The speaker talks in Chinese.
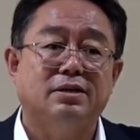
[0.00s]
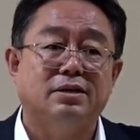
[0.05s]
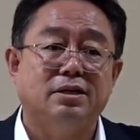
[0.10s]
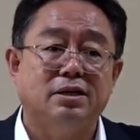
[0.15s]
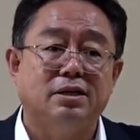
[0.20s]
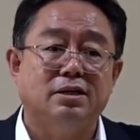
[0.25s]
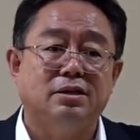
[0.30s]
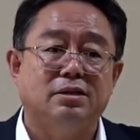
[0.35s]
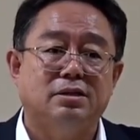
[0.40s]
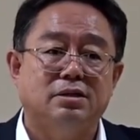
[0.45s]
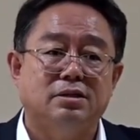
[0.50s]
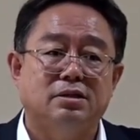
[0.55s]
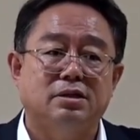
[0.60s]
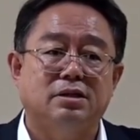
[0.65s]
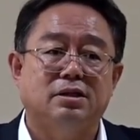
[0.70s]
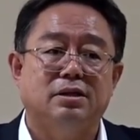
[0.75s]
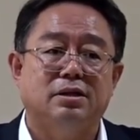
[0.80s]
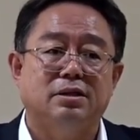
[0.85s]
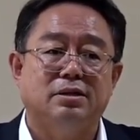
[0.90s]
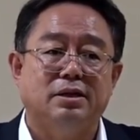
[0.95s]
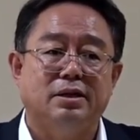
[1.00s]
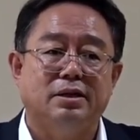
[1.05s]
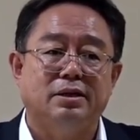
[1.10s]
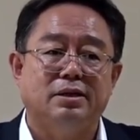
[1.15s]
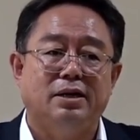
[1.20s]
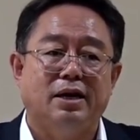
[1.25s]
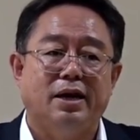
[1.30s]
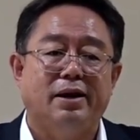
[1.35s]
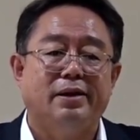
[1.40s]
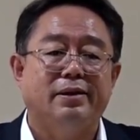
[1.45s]
你这个你
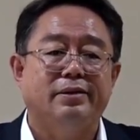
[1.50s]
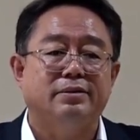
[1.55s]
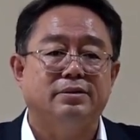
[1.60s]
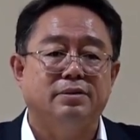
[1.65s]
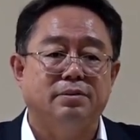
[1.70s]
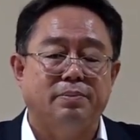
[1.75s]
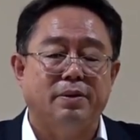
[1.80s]
连你，